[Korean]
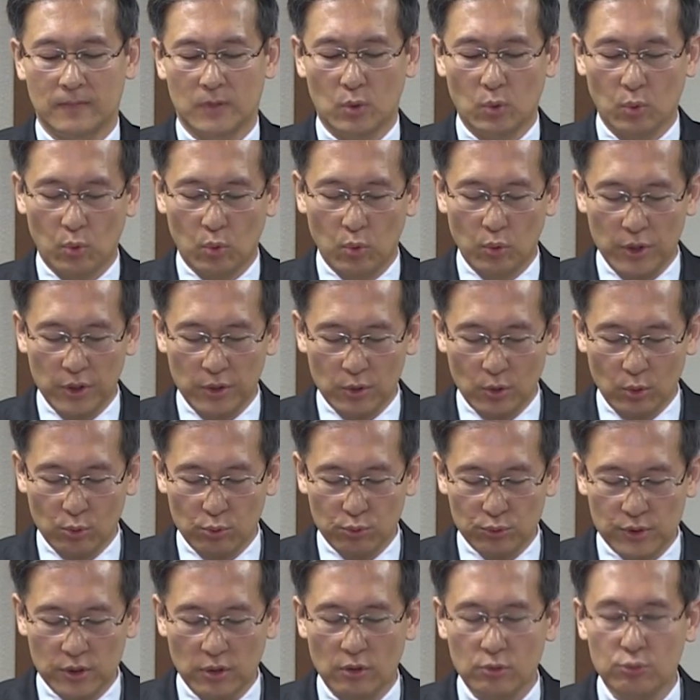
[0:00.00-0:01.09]
또 고린도
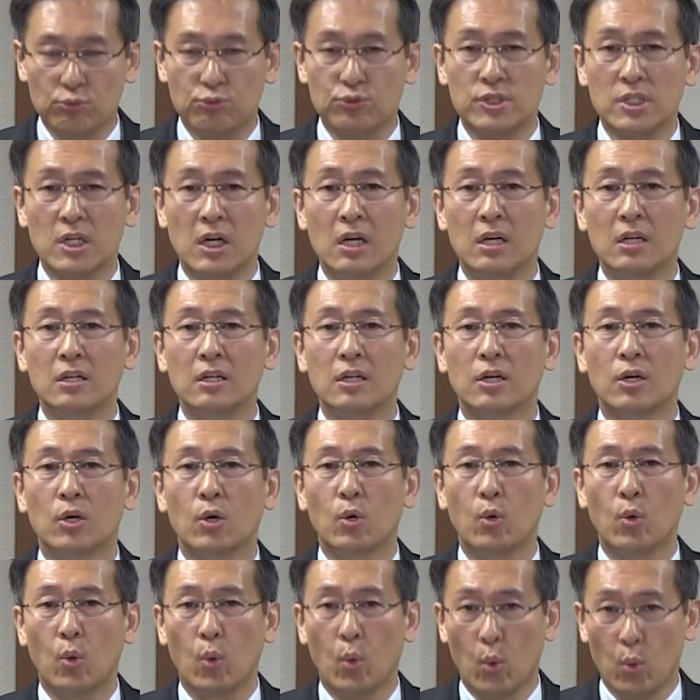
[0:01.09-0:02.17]
후서 9장
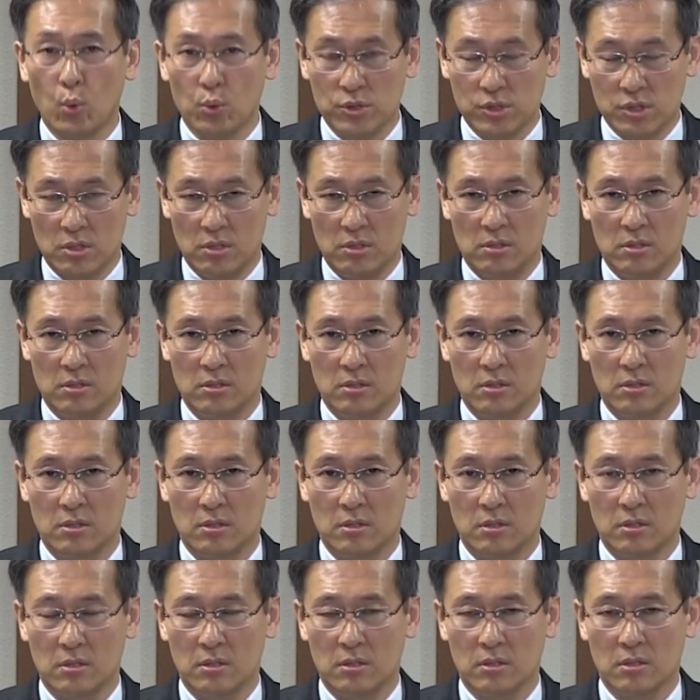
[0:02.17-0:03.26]
5절,
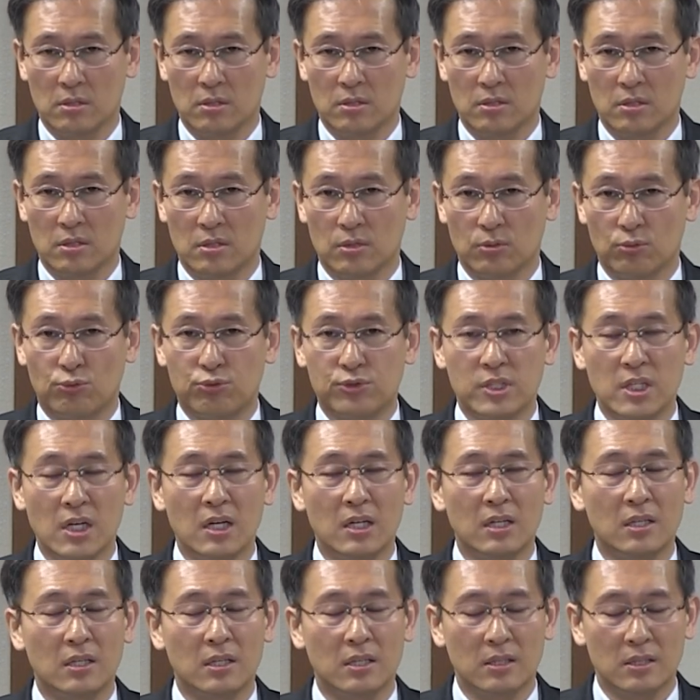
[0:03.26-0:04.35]

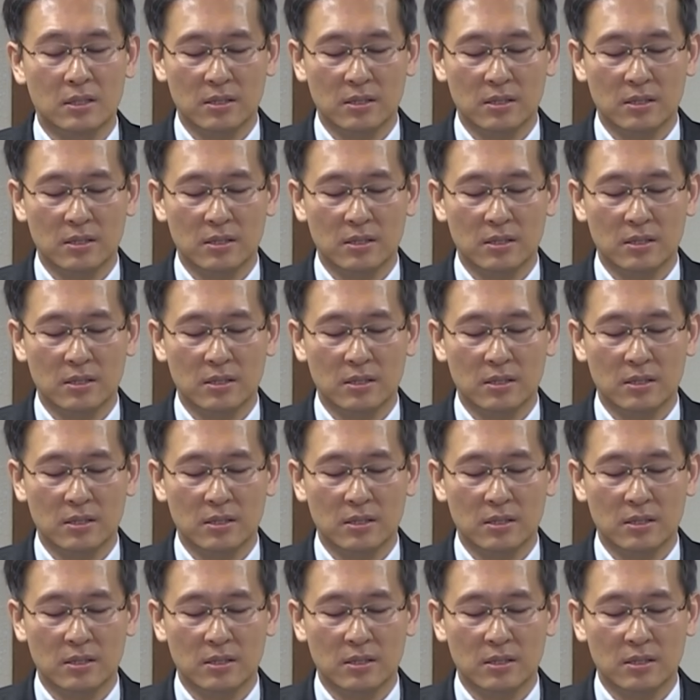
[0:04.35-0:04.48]
9장